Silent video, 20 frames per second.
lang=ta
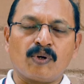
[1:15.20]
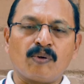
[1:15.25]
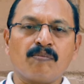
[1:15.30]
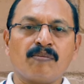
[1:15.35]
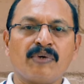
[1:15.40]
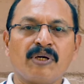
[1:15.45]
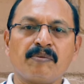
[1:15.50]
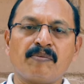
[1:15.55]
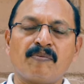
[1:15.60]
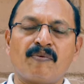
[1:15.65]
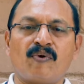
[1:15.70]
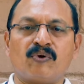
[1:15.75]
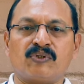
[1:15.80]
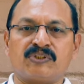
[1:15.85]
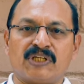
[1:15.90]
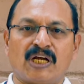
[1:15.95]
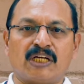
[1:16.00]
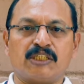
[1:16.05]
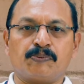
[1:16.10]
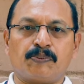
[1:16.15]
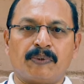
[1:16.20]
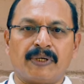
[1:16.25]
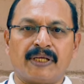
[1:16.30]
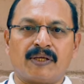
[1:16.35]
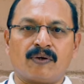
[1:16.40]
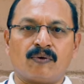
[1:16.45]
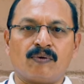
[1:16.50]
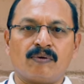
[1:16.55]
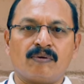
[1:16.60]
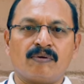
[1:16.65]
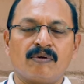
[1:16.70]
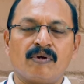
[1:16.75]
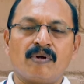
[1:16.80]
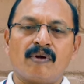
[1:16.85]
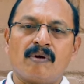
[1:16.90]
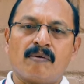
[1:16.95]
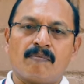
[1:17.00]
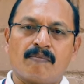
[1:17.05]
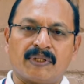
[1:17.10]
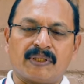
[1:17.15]
மட்டும் மினிமமாக ஒரு சார்ஜ் பண்ணிக்கிறோம்
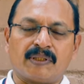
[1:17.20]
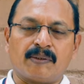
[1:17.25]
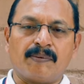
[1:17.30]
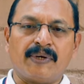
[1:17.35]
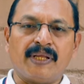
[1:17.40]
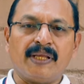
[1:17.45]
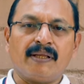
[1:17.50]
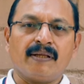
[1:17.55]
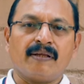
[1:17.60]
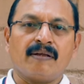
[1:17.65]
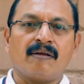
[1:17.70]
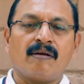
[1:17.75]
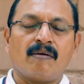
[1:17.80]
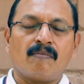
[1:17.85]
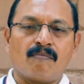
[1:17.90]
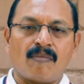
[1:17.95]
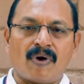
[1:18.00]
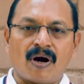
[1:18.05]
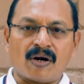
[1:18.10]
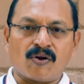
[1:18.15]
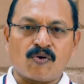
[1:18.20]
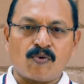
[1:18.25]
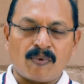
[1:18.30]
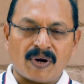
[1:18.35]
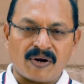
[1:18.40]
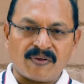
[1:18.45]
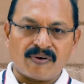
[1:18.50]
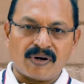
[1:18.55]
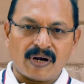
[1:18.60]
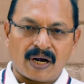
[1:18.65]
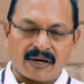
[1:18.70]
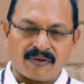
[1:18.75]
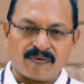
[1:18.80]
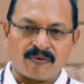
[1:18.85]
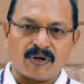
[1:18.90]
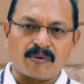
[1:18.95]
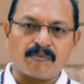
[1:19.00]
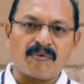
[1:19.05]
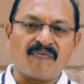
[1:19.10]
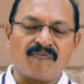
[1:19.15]
மற்றபடி மாணவ மாணவிகள்
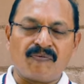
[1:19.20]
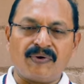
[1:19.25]
அனைவருக்குமே